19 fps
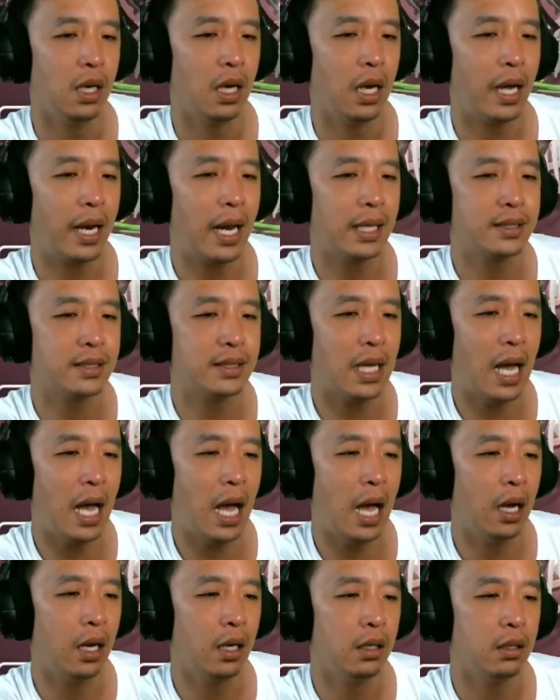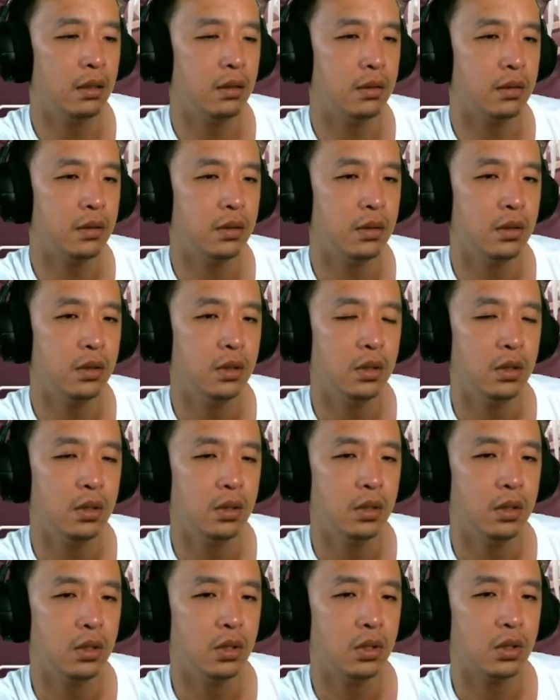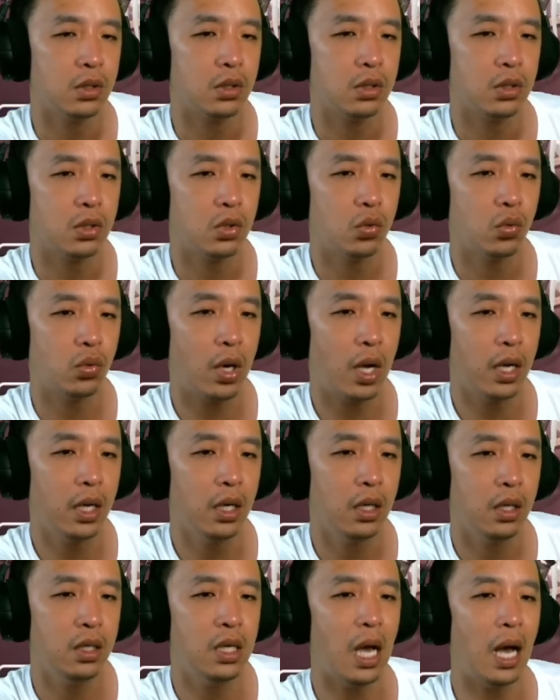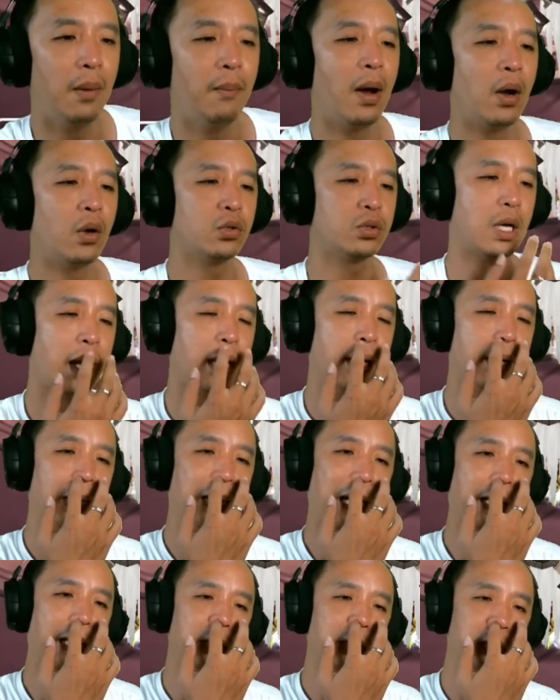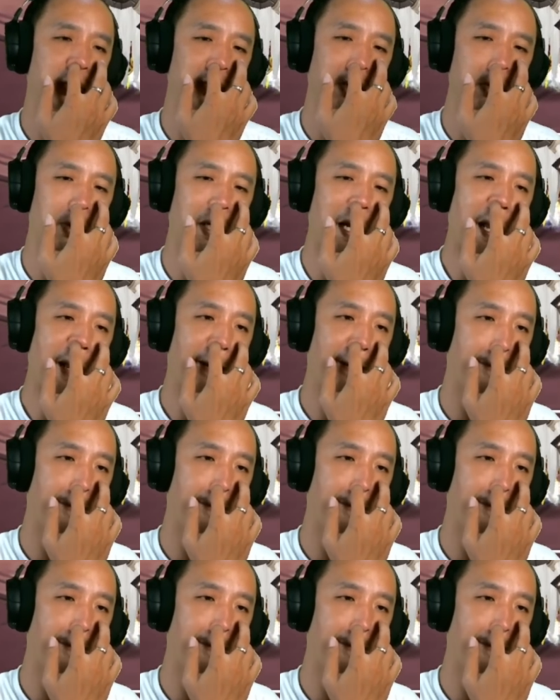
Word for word: rasa Kurang nih. Ya, iya, bagus. Akhirnya ada stunnya juga.